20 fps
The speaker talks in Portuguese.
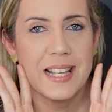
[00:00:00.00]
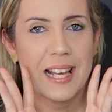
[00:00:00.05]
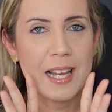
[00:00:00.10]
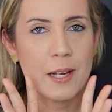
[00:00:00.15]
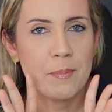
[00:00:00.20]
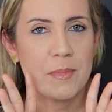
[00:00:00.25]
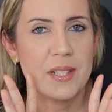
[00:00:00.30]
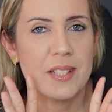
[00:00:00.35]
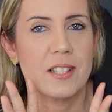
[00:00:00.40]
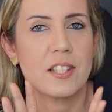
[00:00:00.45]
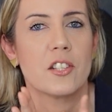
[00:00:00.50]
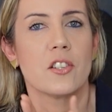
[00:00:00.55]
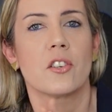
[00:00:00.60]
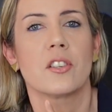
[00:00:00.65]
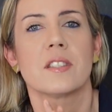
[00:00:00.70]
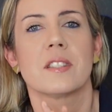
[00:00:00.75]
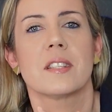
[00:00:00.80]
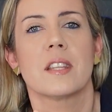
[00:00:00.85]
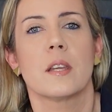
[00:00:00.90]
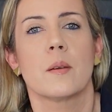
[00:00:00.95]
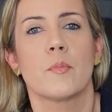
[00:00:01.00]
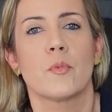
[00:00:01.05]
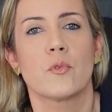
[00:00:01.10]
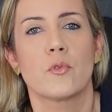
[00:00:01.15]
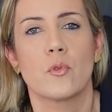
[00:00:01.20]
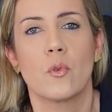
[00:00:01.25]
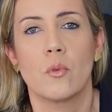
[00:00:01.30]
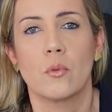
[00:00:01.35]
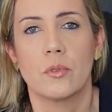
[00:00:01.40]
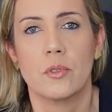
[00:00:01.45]
armas que nós
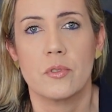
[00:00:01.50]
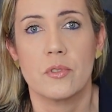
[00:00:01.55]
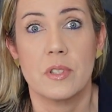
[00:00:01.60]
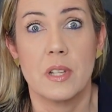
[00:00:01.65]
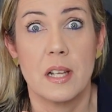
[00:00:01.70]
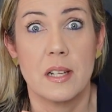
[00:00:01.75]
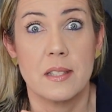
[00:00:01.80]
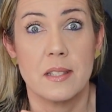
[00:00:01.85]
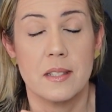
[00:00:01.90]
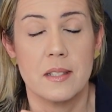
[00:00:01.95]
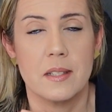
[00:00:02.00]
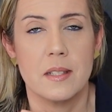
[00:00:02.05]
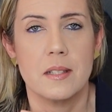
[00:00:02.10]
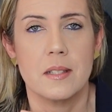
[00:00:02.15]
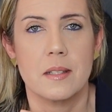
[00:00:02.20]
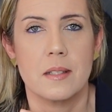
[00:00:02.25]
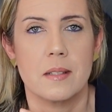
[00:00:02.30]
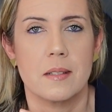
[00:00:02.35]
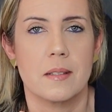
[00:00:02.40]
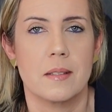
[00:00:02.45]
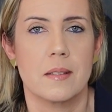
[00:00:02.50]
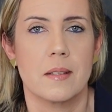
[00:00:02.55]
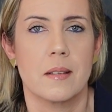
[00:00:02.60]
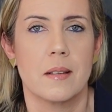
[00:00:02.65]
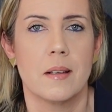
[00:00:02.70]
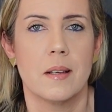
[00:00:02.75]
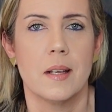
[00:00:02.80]
temos contra os narcisistas.